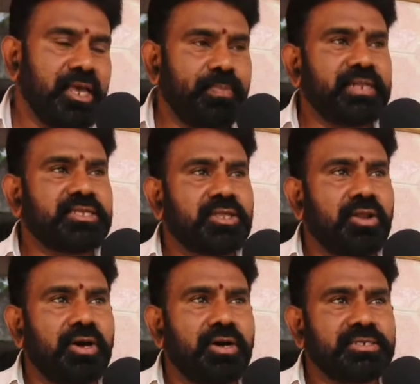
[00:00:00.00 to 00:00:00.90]
ఈ
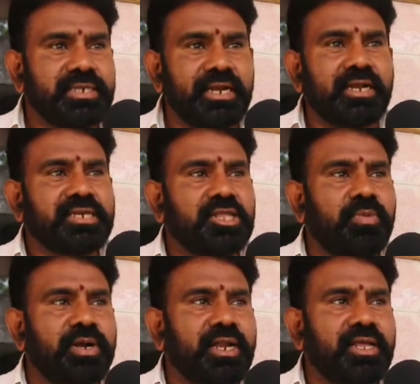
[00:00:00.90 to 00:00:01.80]
పరిస్థితిలో సీట్లు
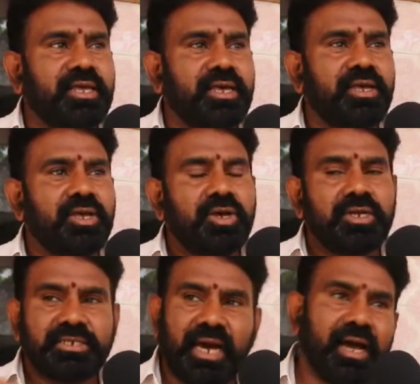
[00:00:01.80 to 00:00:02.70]
సర్దుబాటు అనేది
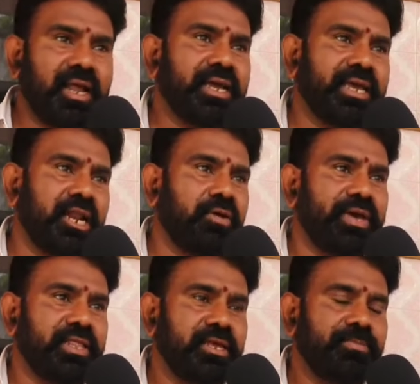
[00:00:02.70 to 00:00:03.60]
చాలా
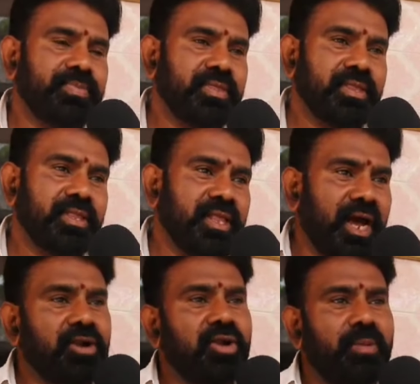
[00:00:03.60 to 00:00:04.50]
కీలకమైంది
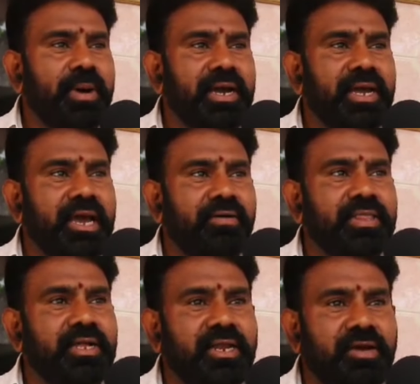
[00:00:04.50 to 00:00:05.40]
దాంట్లో భాగంగా
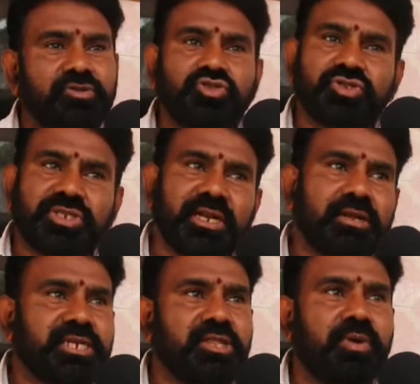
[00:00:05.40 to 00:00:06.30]
ఏమైందంటే కొంచెం
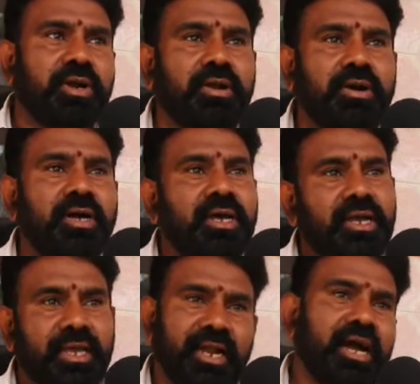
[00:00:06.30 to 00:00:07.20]
సీట్లు సర్దుబాటులో
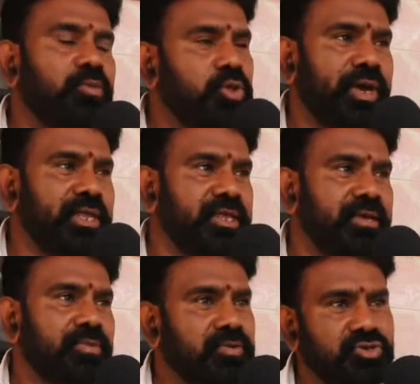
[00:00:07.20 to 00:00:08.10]
వెనక ముందు
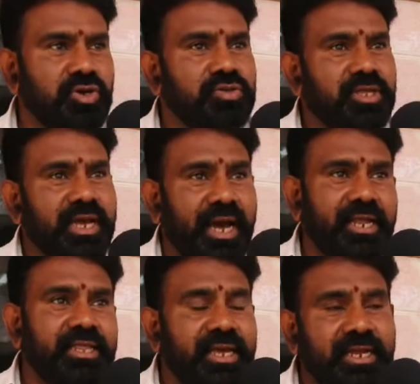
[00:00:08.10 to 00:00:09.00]
అయింది కొంచెం అవుతుంది
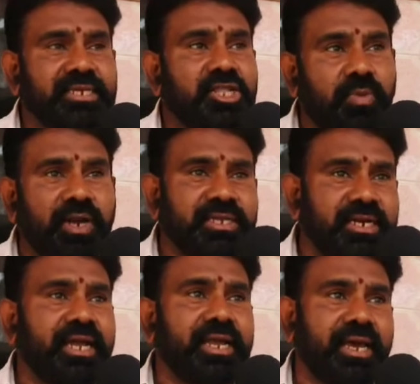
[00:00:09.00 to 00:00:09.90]
కానీ దీన్ని సర్దుబాటు
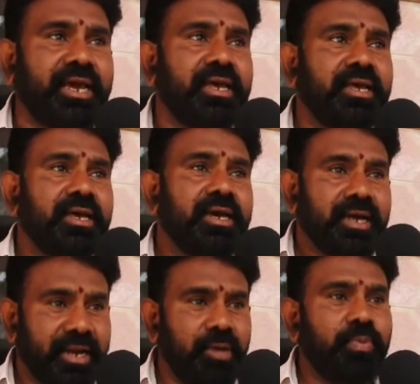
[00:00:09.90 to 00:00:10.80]
చేయడానికే
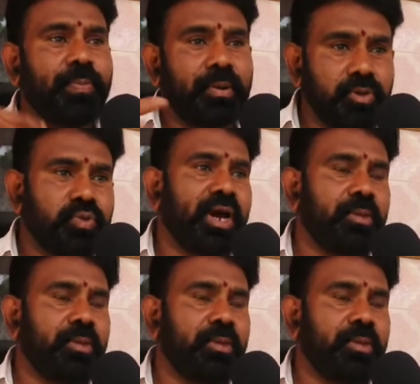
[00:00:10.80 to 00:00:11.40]
రేపు ప్రభుత్వం